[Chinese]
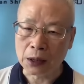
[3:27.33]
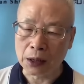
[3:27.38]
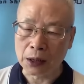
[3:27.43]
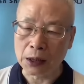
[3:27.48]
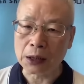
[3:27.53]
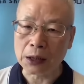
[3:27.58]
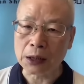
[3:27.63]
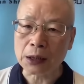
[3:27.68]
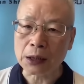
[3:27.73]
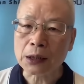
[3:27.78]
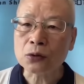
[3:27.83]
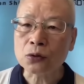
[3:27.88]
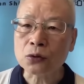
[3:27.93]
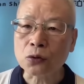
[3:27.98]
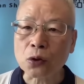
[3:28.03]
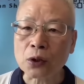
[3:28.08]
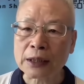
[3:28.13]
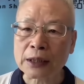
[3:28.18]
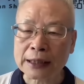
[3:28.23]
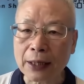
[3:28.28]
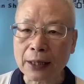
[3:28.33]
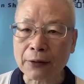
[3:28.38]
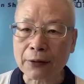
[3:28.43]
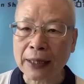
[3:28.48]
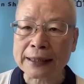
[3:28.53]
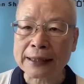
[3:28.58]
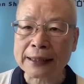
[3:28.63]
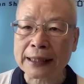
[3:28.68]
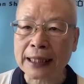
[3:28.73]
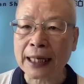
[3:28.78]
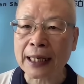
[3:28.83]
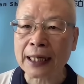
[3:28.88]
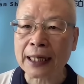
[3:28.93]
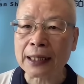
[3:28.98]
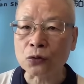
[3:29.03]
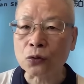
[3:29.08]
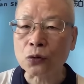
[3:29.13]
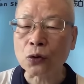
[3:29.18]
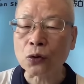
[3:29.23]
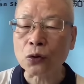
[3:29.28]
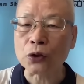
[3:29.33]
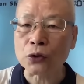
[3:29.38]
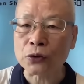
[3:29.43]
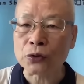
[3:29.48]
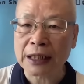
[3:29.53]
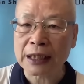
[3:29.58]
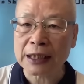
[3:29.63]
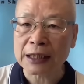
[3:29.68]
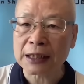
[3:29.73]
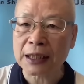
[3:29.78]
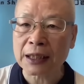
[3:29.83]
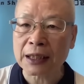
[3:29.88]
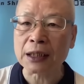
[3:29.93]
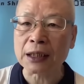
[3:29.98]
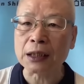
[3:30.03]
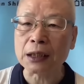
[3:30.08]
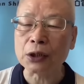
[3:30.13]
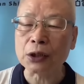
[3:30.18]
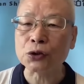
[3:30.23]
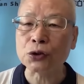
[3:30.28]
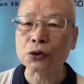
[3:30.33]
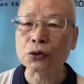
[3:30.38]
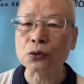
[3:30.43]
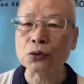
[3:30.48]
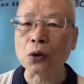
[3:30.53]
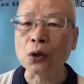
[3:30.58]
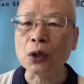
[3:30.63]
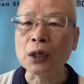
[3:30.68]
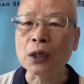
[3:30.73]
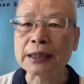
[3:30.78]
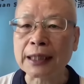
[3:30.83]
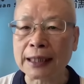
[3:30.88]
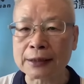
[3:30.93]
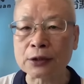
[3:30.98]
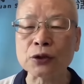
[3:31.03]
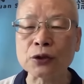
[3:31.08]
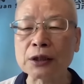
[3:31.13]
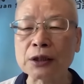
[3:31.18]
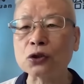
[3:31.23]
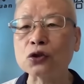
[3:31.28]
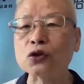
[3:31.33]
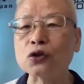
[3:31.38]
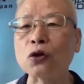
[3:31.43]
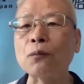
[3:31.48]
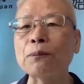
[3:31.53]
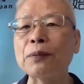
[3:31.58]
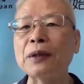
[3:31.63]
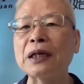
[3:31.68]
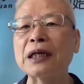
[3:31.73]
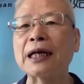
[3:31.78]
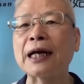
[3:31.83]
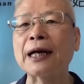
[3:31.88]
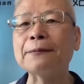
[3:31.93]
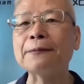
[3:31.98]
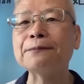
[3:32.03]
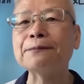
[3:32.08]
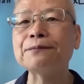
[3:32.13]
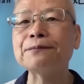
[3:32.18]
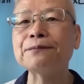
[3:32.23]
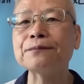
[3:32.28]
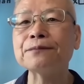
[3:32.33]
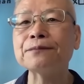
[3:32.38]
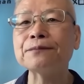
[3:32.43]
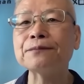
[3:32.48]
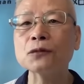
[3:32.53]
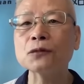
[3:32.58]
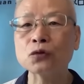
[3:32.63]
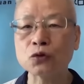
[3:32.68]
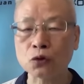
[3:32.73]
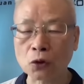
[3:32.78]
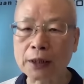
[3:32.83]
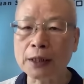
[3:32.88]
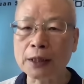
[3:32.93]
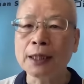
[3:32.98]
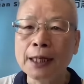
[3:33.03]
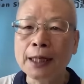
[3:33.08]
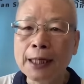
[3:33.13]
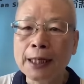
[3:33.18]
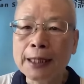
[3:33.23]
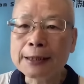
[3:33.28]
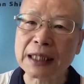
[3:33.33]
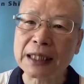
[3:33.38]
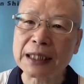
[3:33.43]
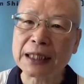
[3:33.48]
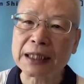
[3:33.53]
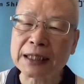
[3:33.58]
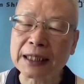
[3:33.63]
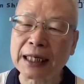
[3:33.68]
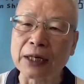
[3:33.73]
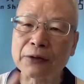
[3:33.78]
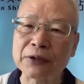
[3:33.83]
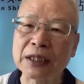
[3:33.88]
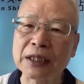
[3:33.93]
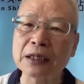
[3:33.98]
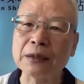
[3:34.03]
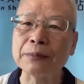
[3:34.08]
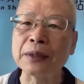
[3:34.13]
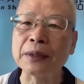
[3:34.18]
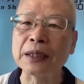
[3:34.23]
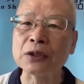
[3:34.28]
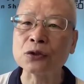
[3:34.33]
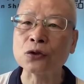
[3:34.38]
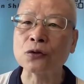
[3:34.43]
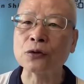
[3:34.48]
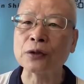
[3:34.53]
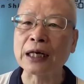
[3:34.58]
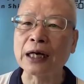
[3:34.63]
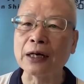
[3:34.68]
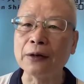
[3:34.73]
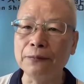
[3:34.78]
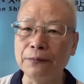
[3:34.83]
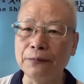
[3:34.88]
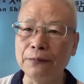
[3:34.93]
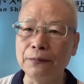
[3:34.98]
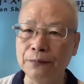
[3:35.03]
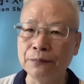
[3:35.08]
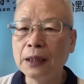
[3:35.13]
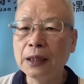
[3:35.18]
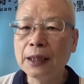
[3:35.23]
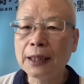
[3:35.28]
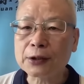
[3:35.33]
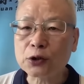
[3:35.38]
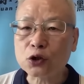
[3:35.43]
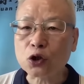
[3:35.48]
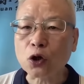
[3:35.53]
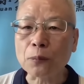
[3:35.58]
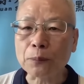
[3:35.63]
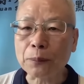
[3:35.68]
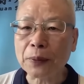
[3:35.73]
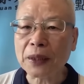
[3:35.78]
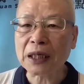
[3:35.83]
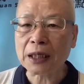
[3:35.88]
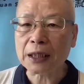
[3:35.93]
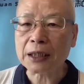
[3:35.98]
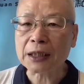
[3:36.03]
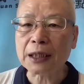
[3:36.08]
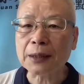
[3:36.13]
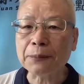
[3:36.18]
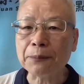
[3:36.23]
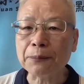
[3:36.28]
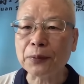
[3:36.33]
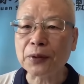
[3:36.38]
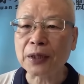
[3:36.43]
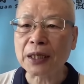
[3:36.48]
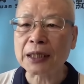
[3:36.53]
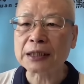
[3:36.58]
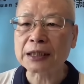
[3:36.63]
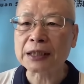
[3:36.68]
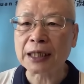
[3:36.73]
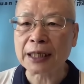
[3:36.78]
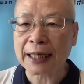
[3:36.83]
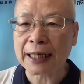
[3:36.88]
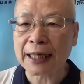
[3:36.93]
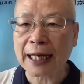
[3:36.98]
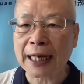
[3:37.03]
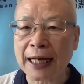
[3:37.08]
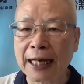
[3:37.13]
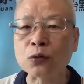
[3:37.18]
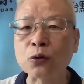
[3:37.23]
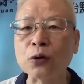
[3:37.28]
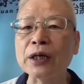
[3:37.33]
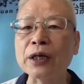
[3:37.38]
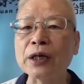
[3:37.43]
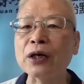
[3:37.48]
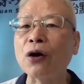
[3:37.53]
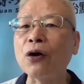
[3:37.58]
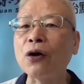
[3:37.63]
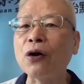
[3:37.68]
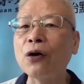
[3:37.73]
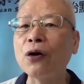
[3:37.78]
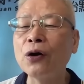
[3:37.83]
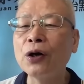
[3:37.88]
你如果要看他，如果有这些体力虚弱，他就是重病了。所以这一条特别重要。那重病一定不能先按推哦，